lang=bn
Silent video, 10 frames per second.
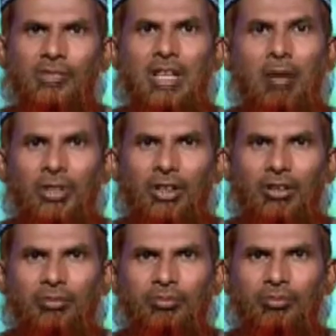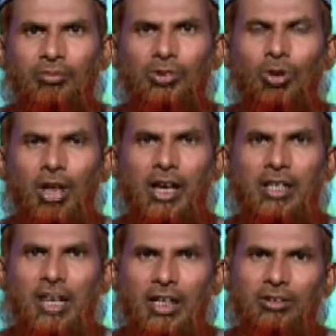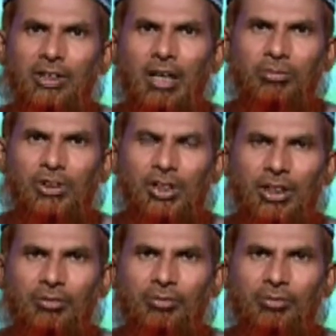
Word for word: দামে গলা কাটা দাম দিয়ে